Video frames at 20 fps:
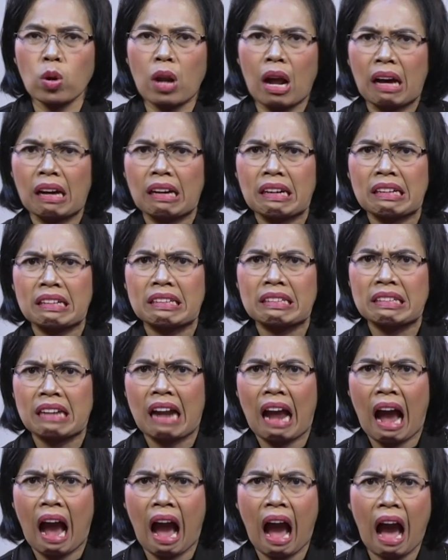Ya pendeta,
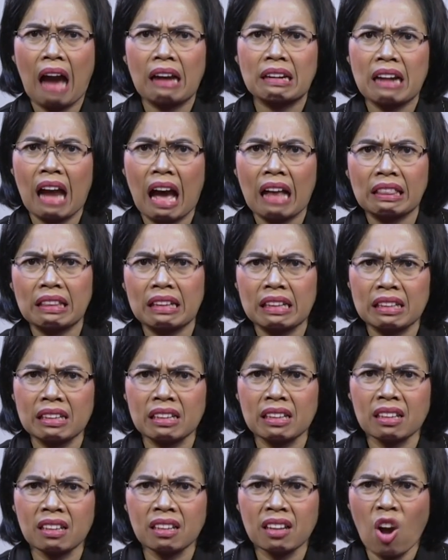uh, saya mungkin gak dapat
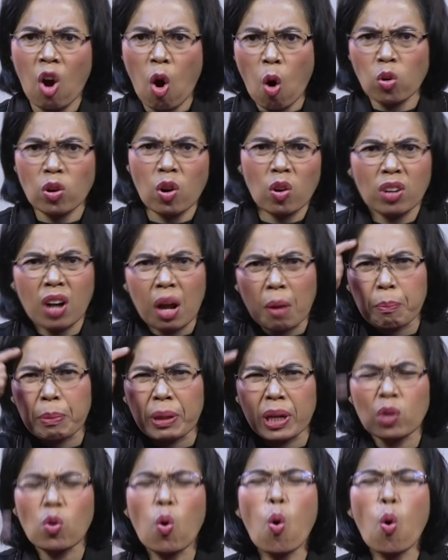karunia kerendahan hati.